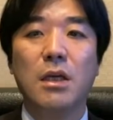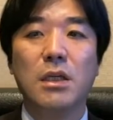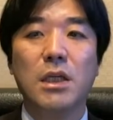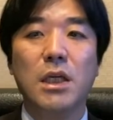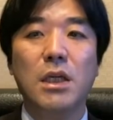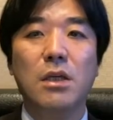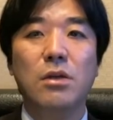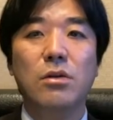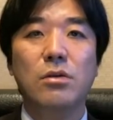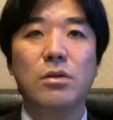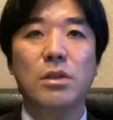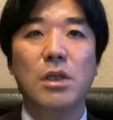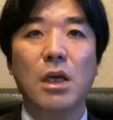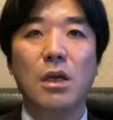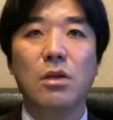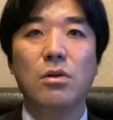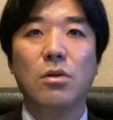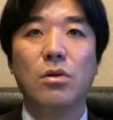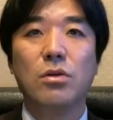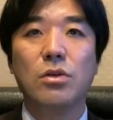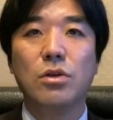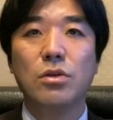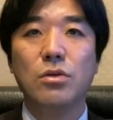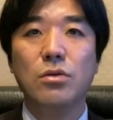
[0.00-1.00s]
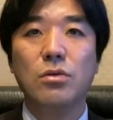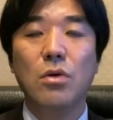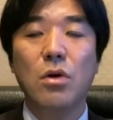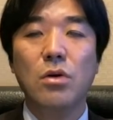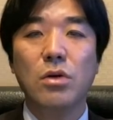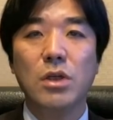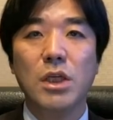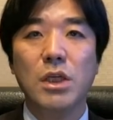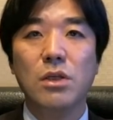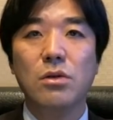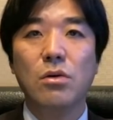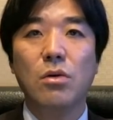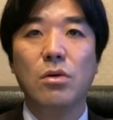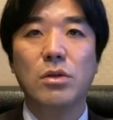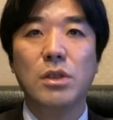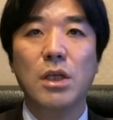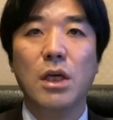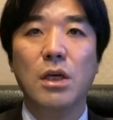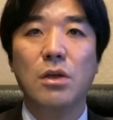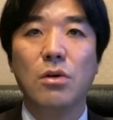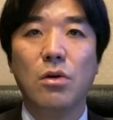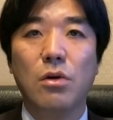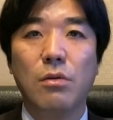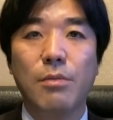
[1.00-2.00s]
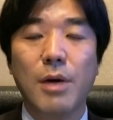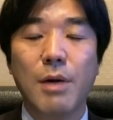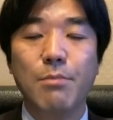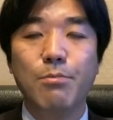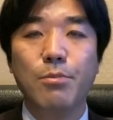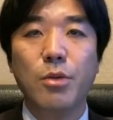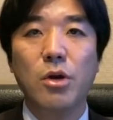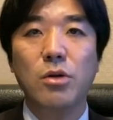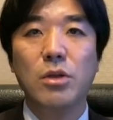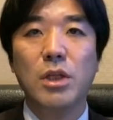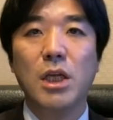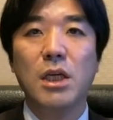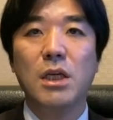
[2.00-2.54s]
金融制度、中央銀行制度を抜本